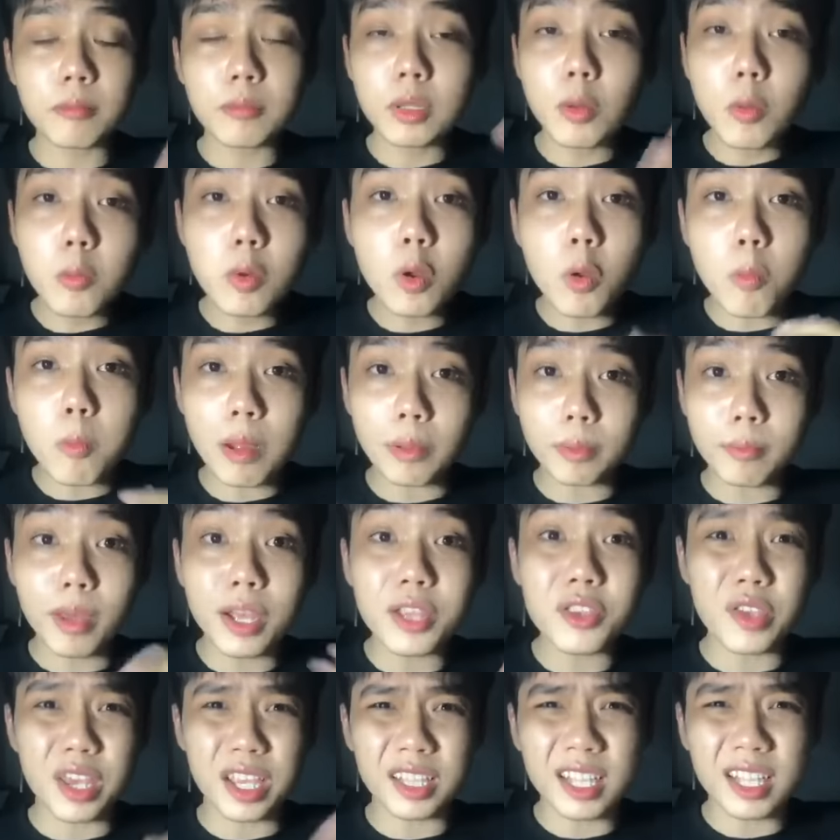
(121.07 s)
lúc lúc mà mới
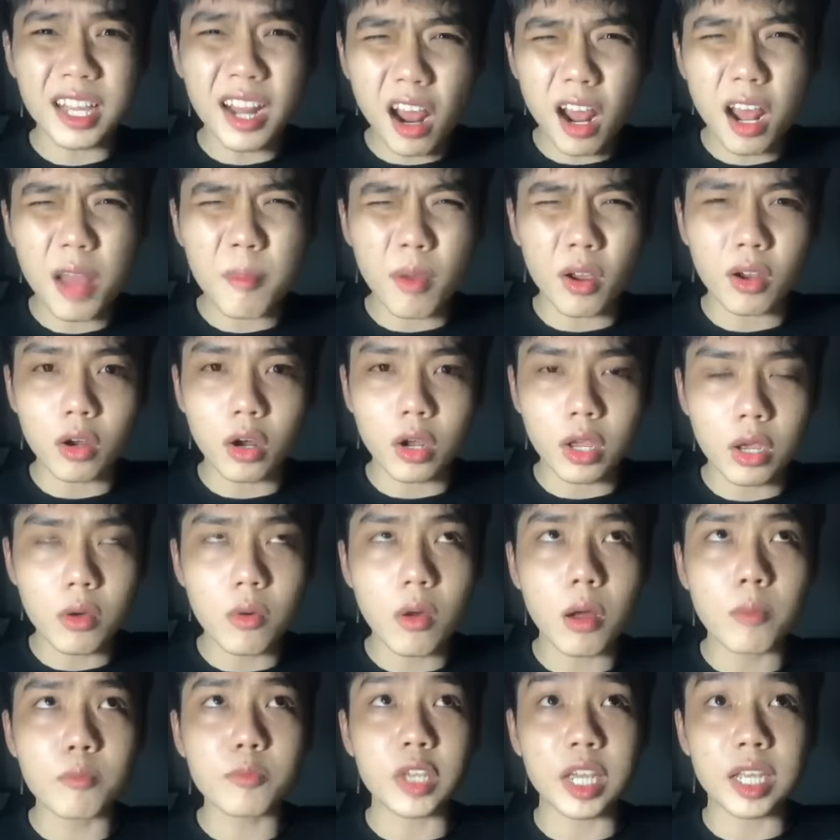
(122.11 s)
chuyển tới đó mọi người hiểu
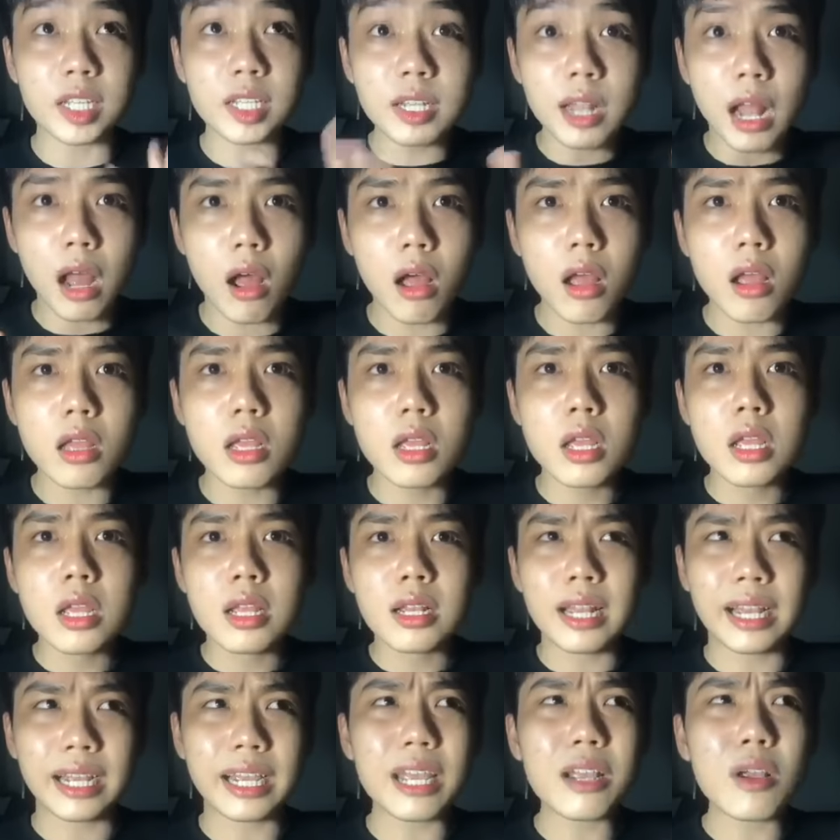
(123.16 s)
không chuyển tới đó
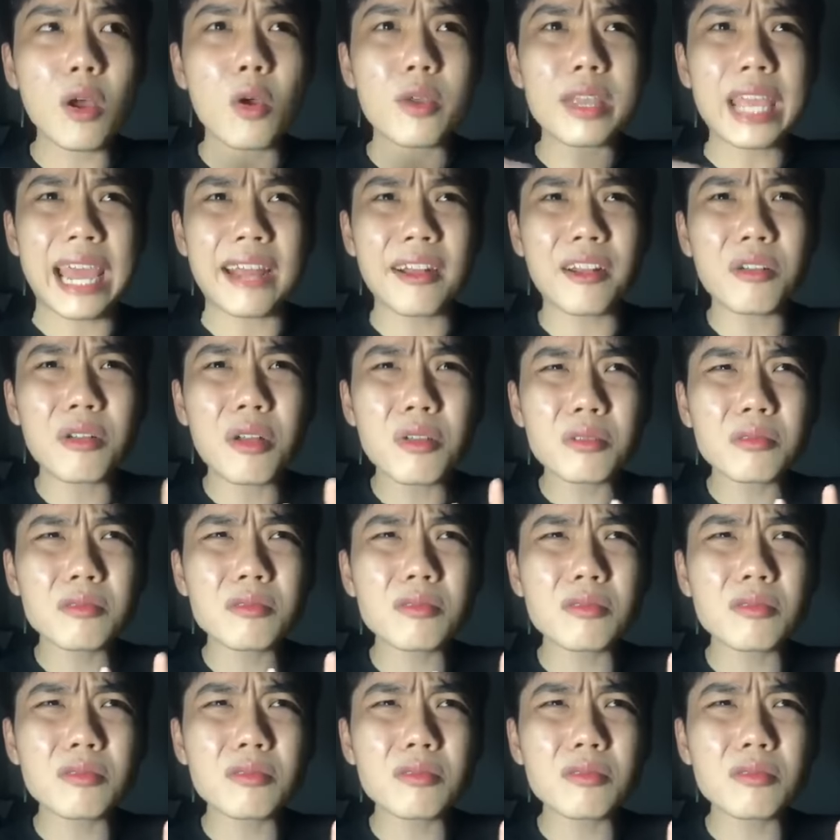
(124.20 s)
là cái ngôi nhà đó nó